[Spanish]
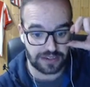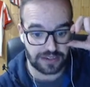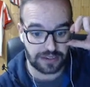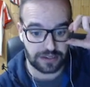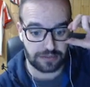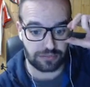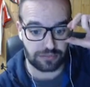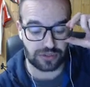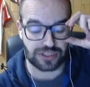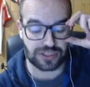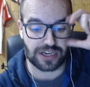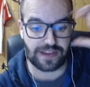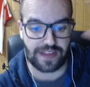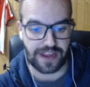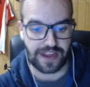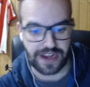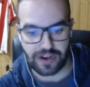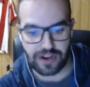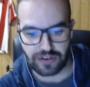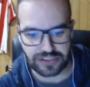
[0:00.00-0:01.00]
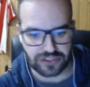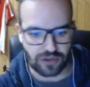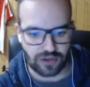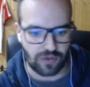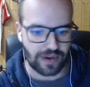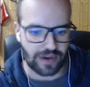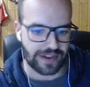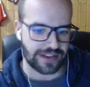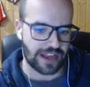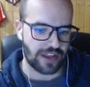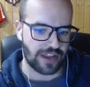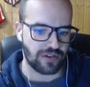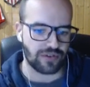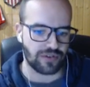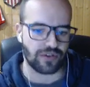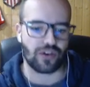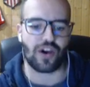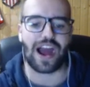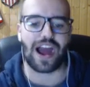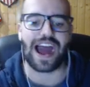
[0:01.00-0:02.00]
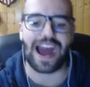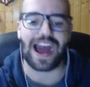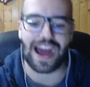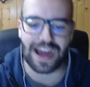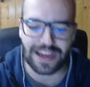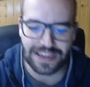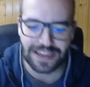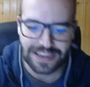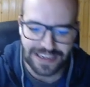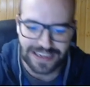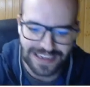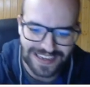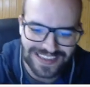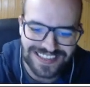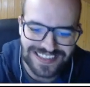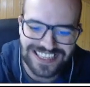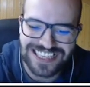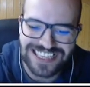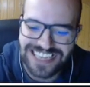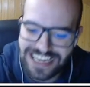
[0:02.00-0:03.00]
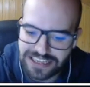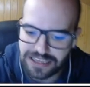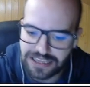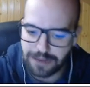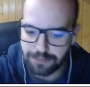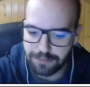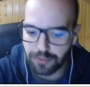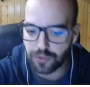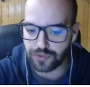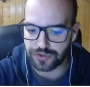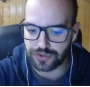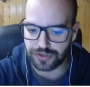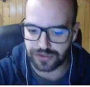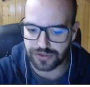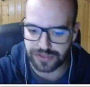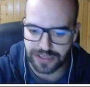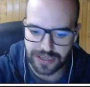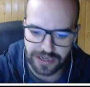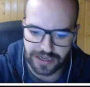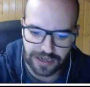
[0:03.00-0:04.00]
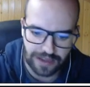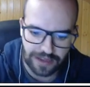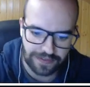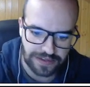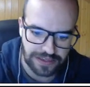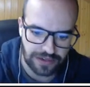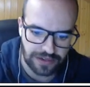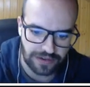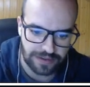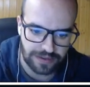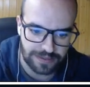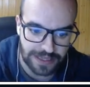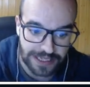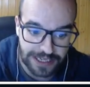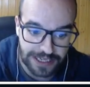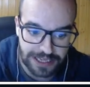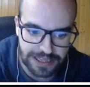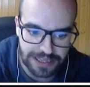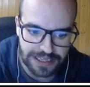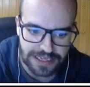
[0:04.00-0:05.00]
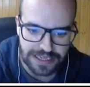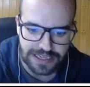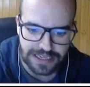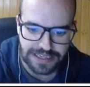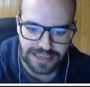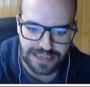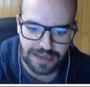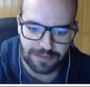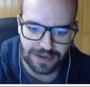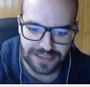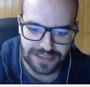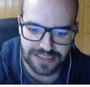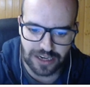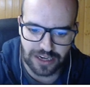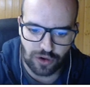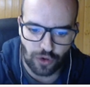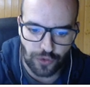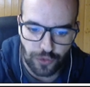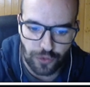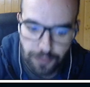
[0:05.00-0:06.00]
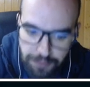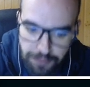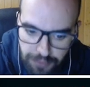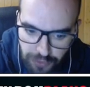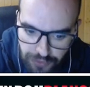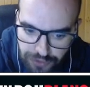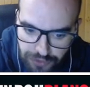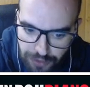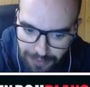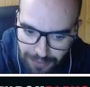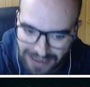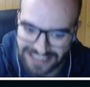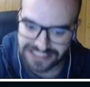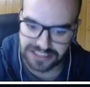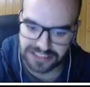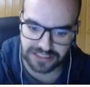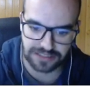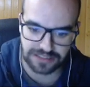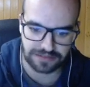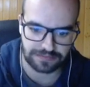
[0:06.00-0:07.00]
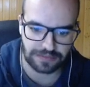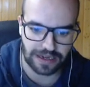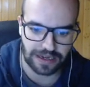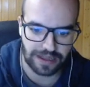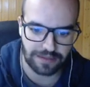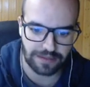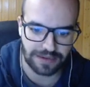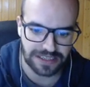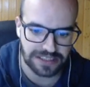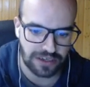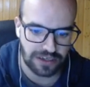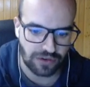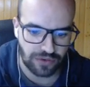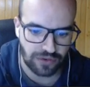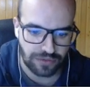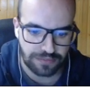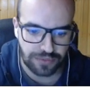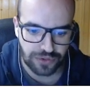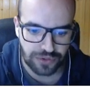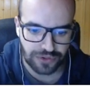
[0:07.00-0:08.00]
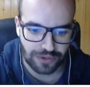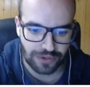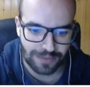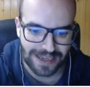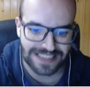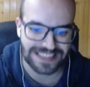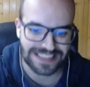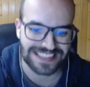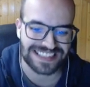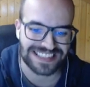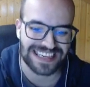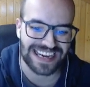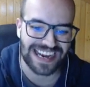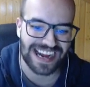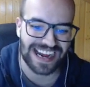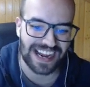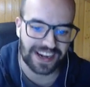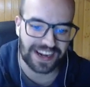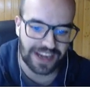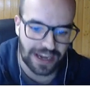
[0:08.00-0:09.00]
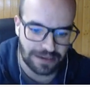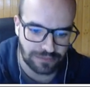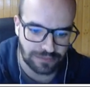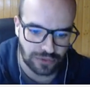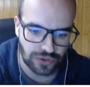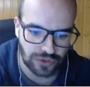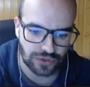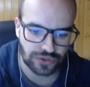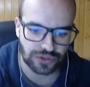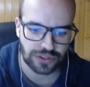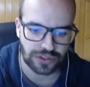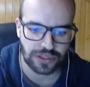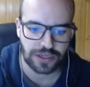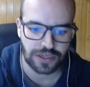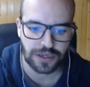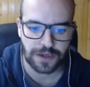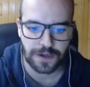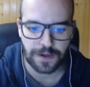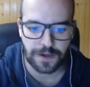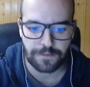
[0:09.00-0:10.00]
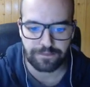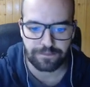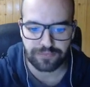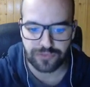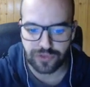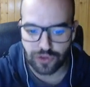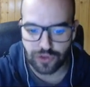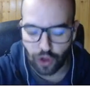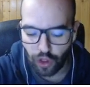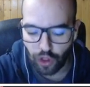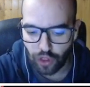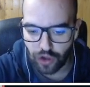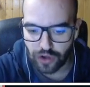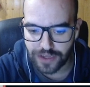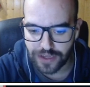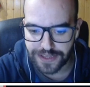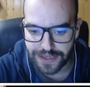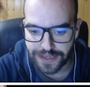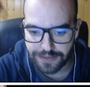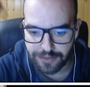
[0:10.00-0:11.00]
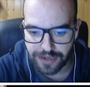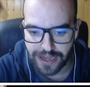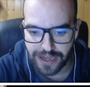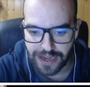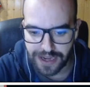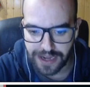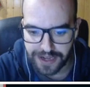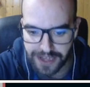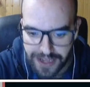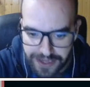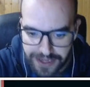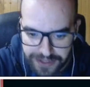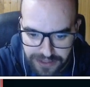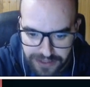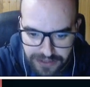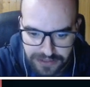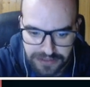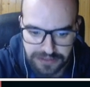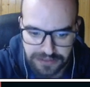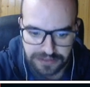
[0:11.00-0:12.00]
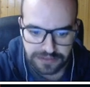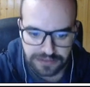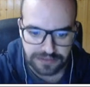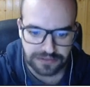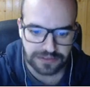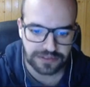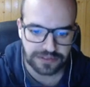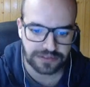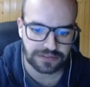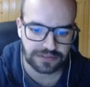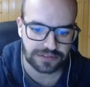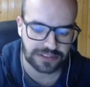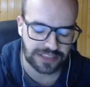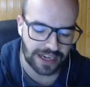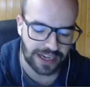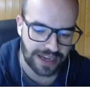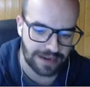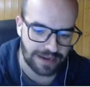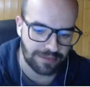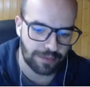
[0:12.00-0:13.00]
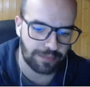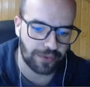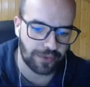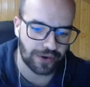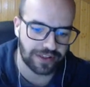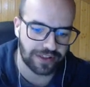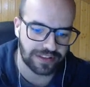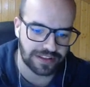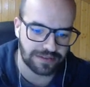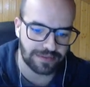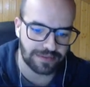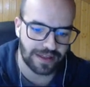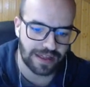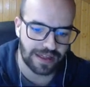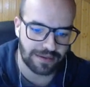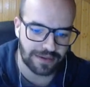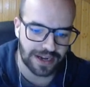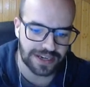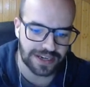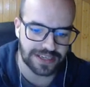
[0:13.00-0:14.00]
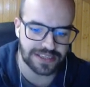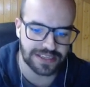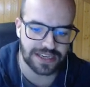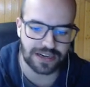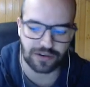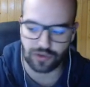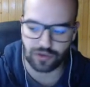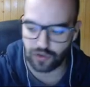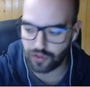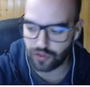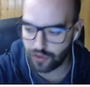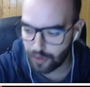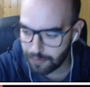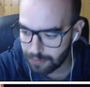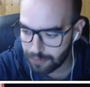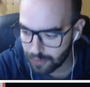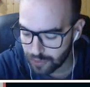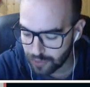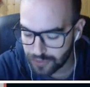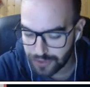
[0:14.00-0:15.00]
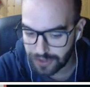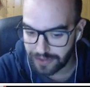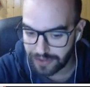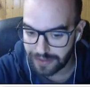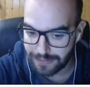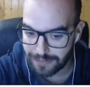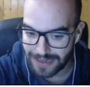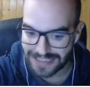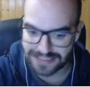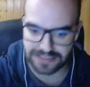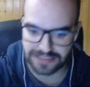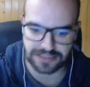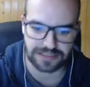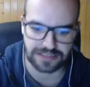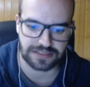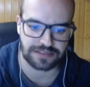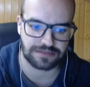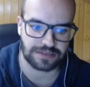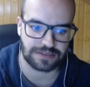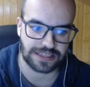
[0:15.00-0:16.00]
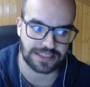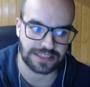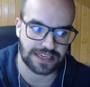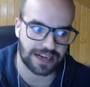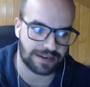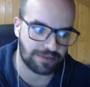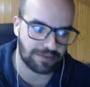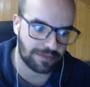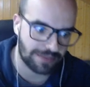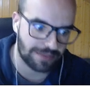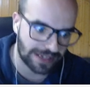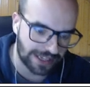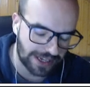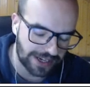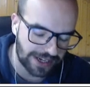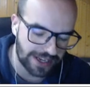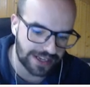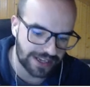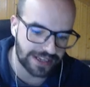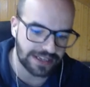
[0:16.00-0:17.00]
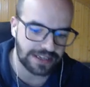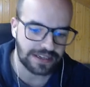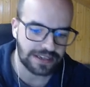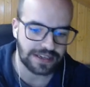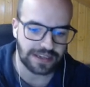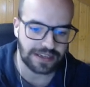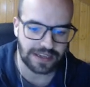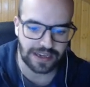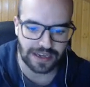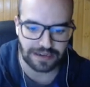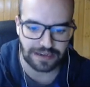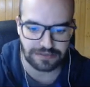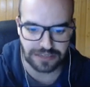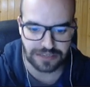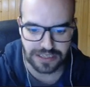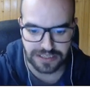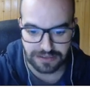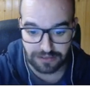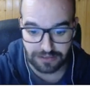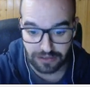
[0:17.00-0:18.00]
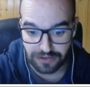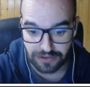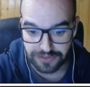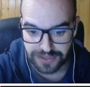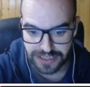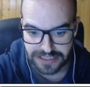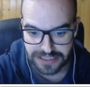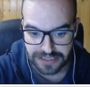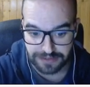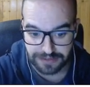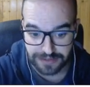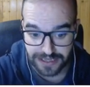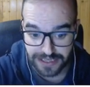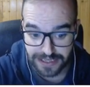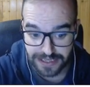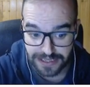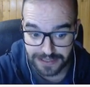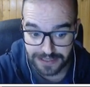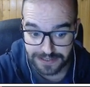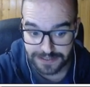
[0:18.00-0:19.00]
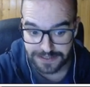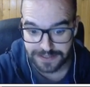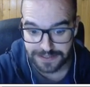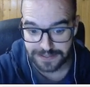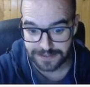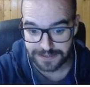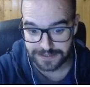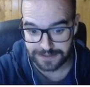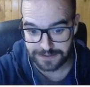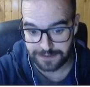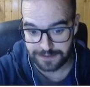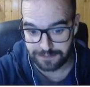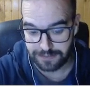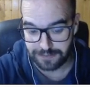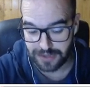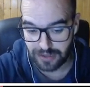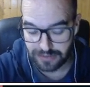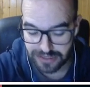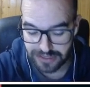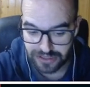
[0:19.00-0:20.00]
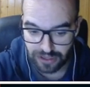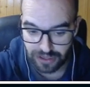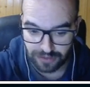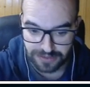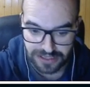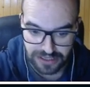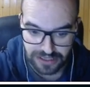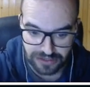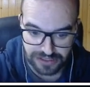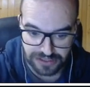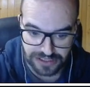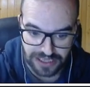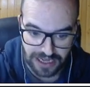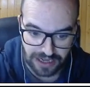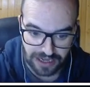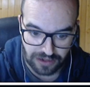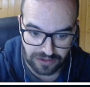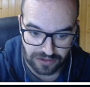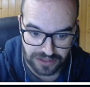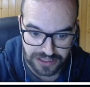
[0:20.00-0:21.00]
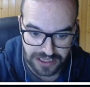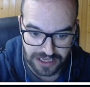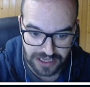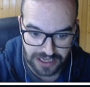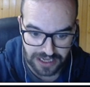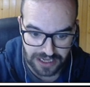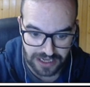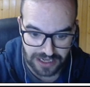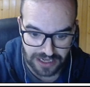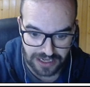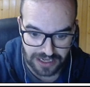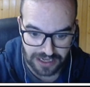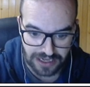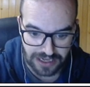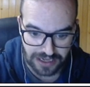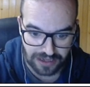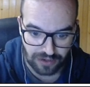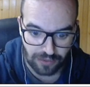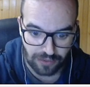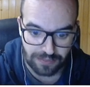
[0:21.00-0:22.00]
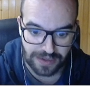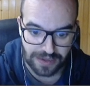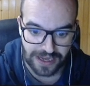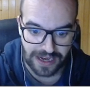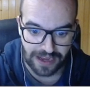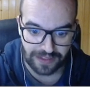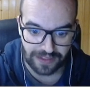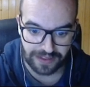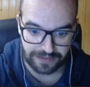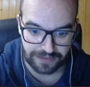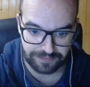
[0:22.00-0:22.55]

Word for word: pues se quedaría con esos 41 a 7 eh, puntos del Atlético de Madrid y el Barça con un punto más, ¿vale? El Barça con un punto más. Si ganamos todo lo que tenemos que ganar, estaríamos por encima del Barça con dos puntos de más ver Si ganamos mañana y ganamos el sábado contra el Sevilla. Pero visto lo visto está la cosa complicada.